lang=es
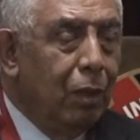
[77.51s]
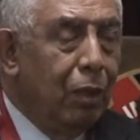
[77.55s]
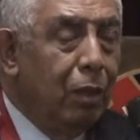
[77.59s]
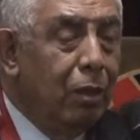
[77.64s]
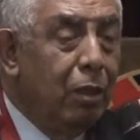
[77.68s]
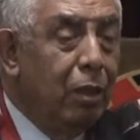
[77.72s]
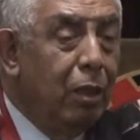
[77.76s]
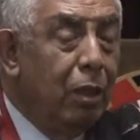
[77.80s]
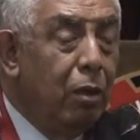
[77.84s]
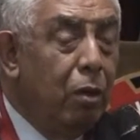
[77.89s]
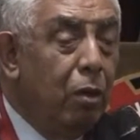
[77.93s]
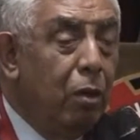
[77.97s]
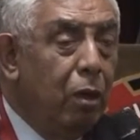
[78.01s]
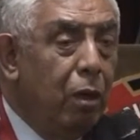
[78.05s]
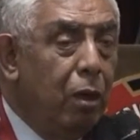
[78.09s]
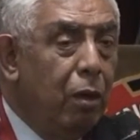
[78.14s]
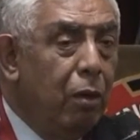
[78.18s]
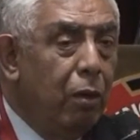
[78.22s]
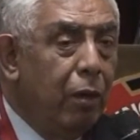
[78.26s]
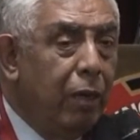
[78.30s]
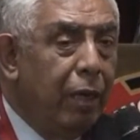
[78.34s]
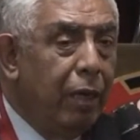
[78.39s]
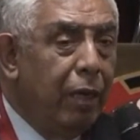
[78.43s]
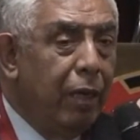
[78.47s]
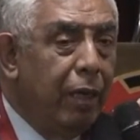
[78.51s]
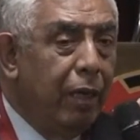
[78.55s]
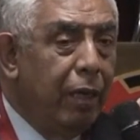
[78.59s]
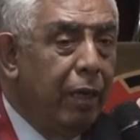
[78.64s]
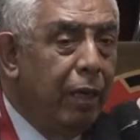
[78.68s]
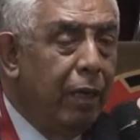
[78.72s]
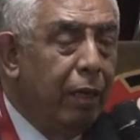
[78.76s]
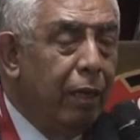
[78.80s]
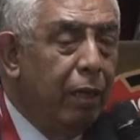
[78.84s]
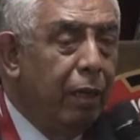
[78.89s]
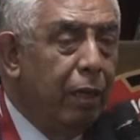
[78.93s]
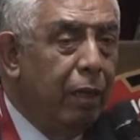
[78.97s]
Sí, yo creo
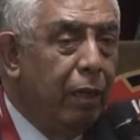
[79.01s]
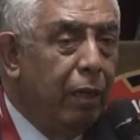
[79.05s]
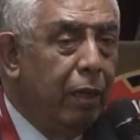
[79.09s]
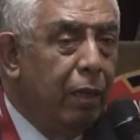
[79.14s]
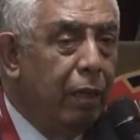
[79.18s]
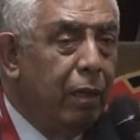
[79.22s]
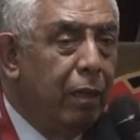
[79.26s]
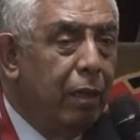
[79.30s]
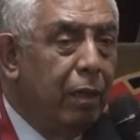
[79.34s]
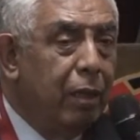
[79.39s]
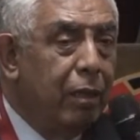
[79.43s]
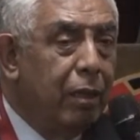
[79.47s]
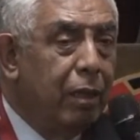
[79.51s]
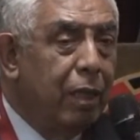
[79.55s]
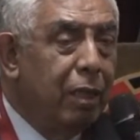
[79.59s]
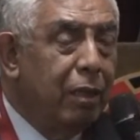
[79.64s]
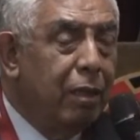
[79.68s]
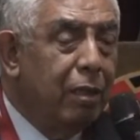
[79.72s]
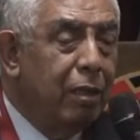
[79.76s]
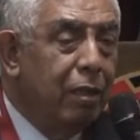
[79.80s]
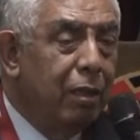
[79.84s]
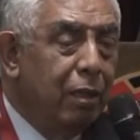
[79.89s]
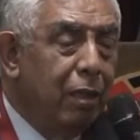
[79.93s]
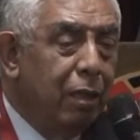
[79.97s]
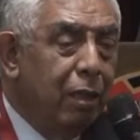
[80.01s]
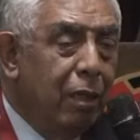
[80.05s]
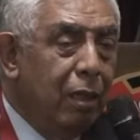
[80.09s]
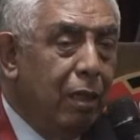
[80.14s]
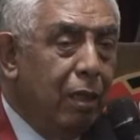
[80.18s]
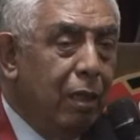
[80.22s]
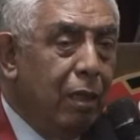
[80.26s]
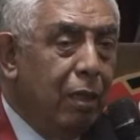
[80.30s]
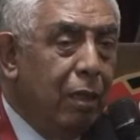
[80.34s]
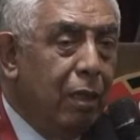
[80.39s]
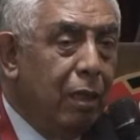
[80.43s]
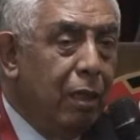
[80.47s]
que eh, quizás
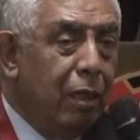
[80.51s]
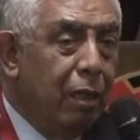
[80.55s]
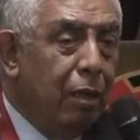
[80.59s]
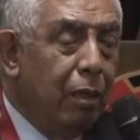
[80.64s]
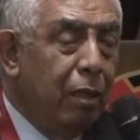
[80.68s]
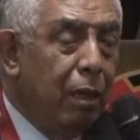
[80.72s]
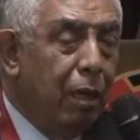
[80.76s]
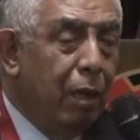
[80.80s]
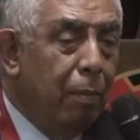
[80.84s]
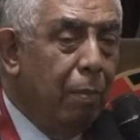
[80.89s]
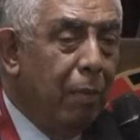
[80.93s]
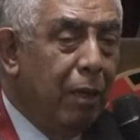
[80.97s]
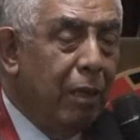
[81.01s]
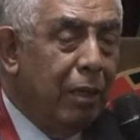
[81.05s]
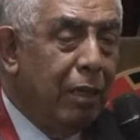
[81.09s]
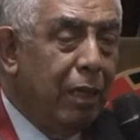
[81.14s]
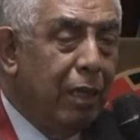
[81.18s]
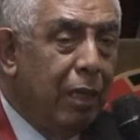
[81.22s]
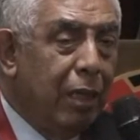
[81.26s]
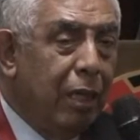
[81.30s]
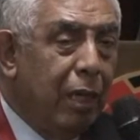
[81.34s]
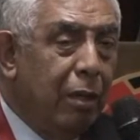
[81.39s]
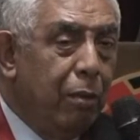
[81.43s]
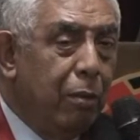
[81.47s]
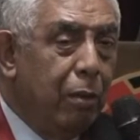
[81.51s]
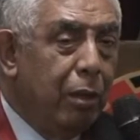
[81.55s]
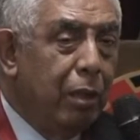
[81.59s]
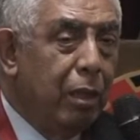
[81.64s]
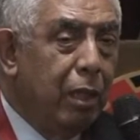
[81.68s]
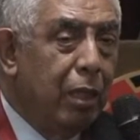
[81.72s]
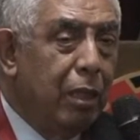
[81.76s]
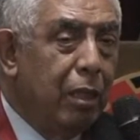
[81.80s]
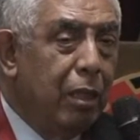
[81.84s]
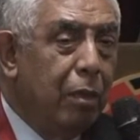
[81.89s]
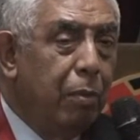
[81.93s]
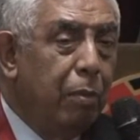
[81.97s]
más allá de
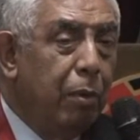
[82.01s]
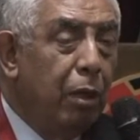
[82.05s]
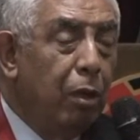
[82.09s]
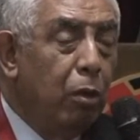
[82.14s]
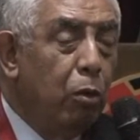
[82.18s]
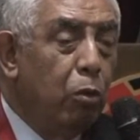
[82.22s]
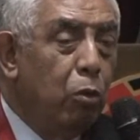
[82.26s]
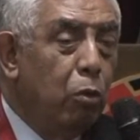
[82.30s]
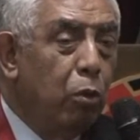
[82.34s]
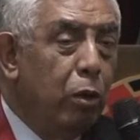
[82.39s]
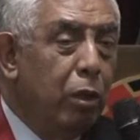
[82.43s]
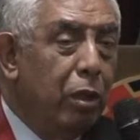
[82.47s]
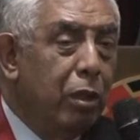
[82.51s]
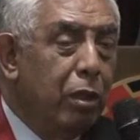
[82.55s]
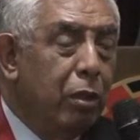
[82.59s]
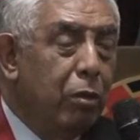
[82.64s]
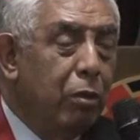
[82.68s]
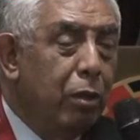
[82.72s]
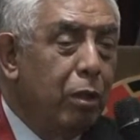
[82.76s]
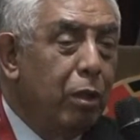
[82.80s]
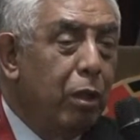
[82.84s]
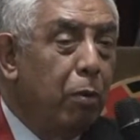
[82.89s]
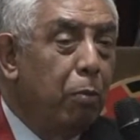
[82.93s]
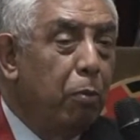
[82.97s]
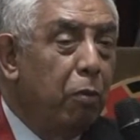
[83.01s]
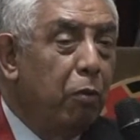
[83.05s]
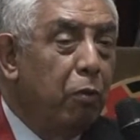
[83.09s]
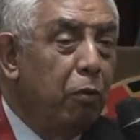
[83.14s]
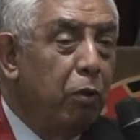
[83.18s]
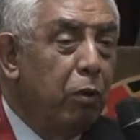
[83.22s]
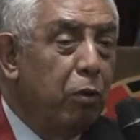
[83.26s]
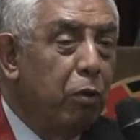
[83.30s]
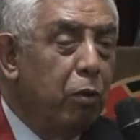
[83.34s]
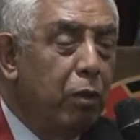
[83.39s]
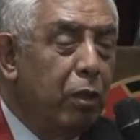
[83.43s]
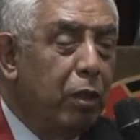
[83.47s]
nuestras similitudes en nuestras
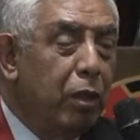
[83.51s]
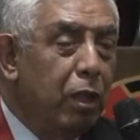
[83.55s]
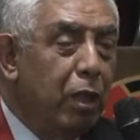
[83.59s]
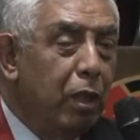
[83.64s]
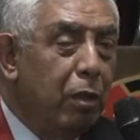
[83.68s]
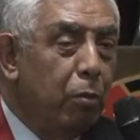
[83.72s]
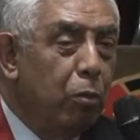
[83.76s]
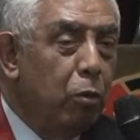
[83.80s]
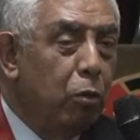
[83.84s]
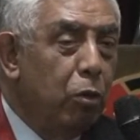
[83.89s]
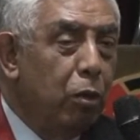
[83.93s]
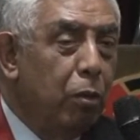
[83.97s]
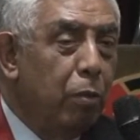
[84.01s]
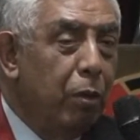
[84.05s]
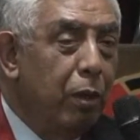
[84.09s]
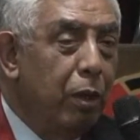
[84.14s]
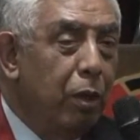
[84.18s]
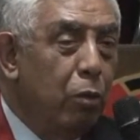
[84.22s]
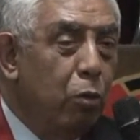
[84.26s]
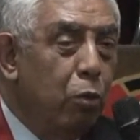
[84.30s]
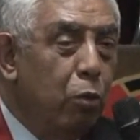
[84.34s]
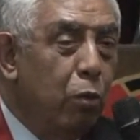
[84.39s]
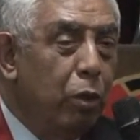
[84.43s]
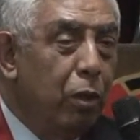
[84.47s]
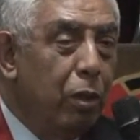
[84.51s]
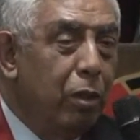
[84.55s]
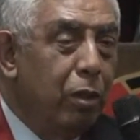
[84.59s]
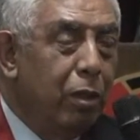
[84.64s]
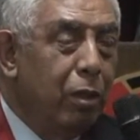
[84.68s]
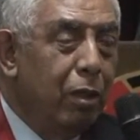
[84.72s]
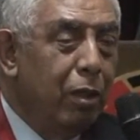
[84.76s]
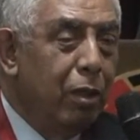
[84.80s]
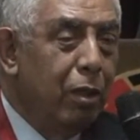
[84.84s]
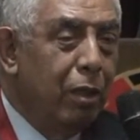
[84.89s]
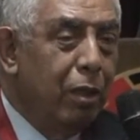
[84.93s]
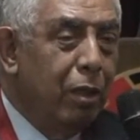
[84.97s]
profesiones, tenemos
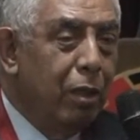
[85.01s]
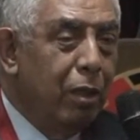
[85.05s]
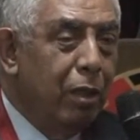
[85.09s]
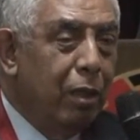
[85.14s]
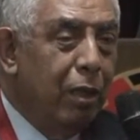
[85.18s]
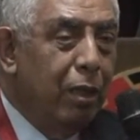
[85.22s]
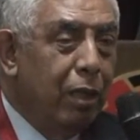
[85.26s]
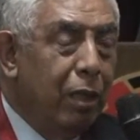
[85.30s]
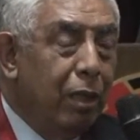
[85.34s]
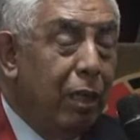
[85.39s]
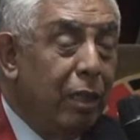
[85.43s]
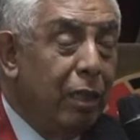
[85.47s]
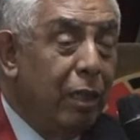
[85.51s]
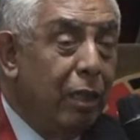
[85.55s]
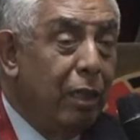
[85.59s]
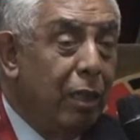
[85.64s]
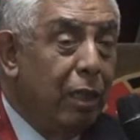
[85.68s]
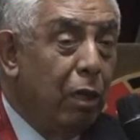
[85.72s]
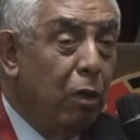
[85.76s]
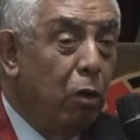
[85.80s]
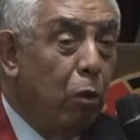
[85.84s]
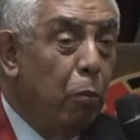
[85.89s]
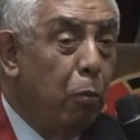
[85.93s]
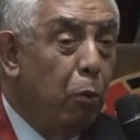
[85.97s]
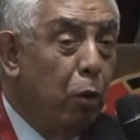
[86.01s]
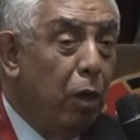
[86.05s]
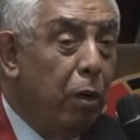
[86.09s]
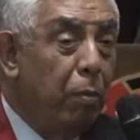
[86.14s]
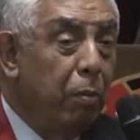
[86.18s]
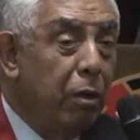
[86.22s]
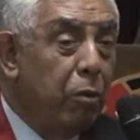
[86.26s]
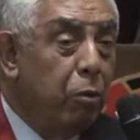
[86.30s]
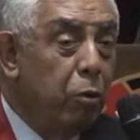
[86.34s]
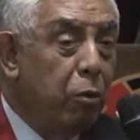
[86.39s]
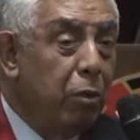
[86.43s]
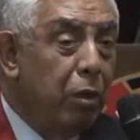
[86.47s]
similitudes en atender los
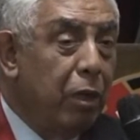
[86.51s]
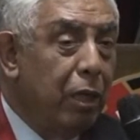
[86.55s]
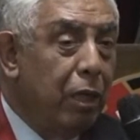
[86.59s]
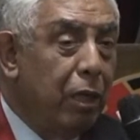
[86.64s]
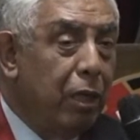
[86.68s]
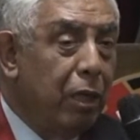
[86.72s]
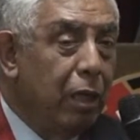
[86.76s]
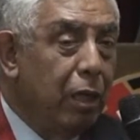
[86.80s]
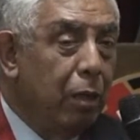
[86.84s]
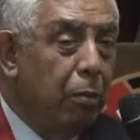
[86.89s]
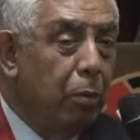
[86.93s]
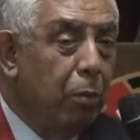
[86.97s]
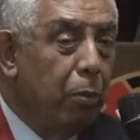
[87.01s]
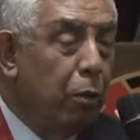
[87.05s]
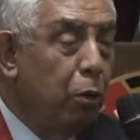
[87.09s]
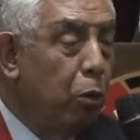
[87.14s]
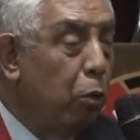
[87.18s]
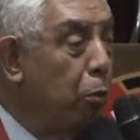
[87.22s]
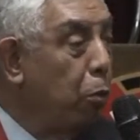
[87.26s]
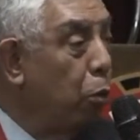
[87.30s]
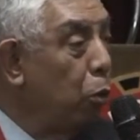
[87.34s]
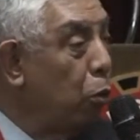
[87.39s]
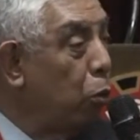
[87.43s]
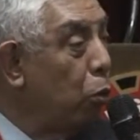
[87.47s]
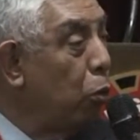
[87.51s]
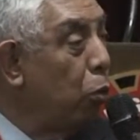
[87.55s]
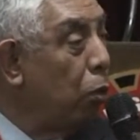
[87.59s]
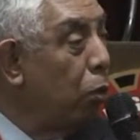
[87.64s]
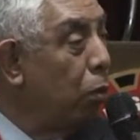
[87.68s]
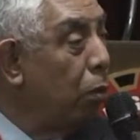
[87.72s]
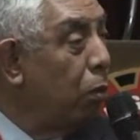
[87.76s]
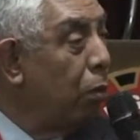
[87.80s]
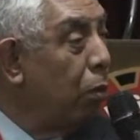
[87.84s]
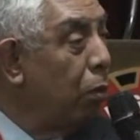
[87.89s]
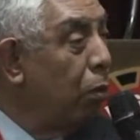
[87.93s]
problemas sociales en el momento oportuno.